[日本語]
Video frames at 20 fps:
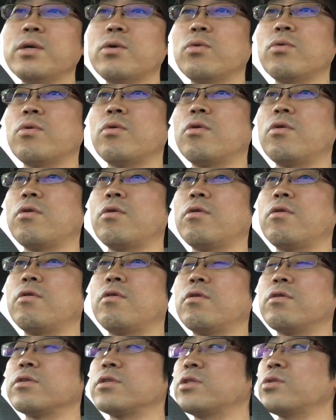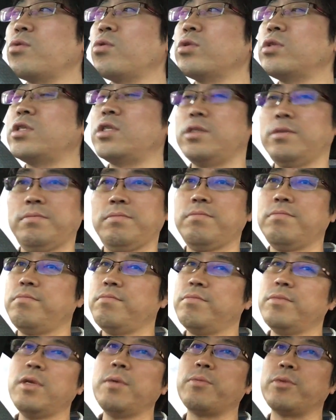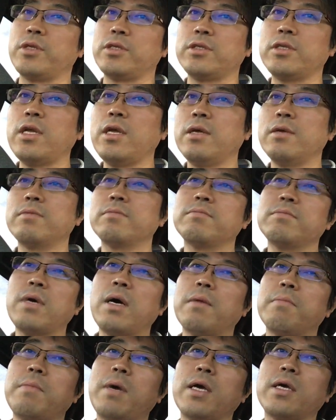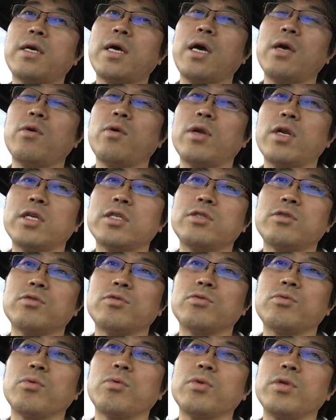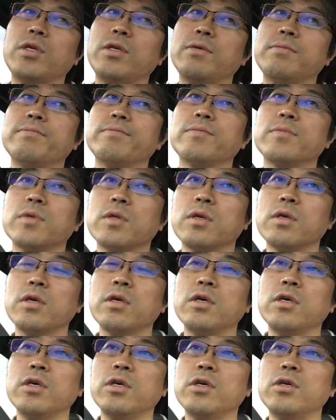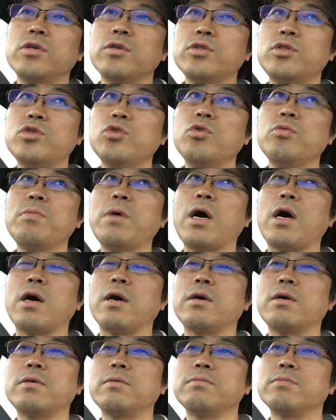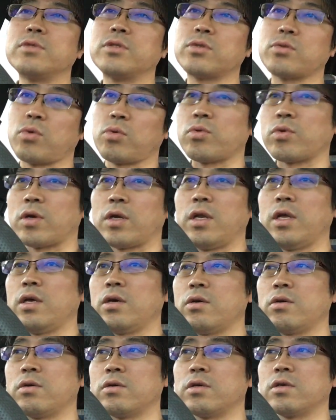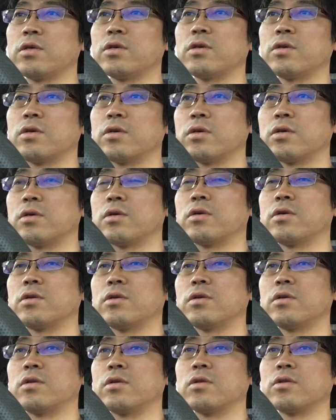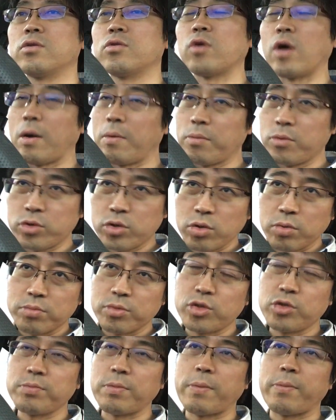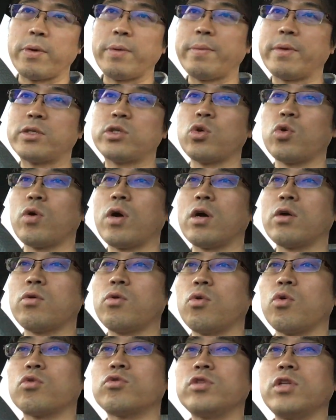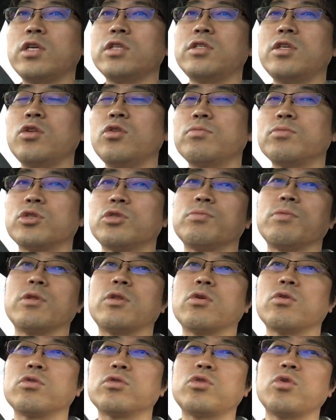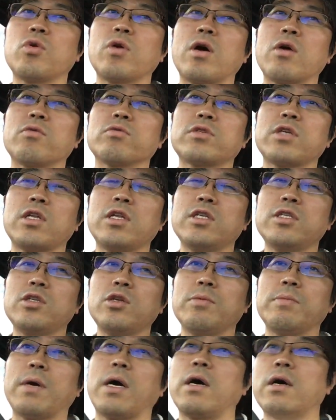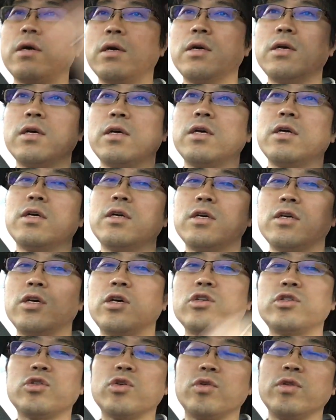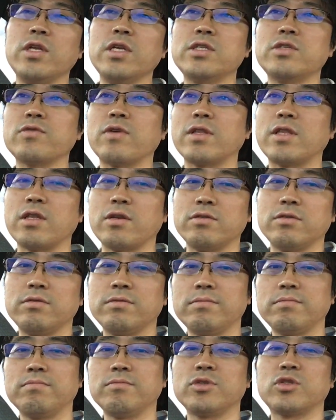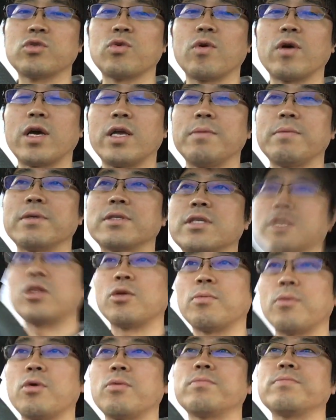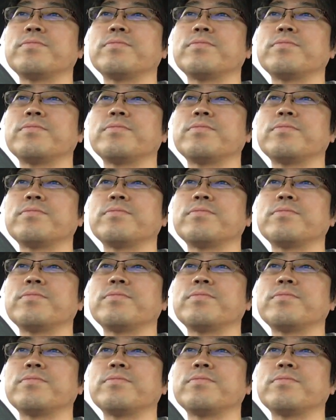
りこの少しでもですね、まあ毎回お話しする通り、うちのまあ息子とかねとかもちろん娘も今小学校ろくねんせいの娘と小学校さんねんせいの今後ろね座ってる息子がいますけど、こ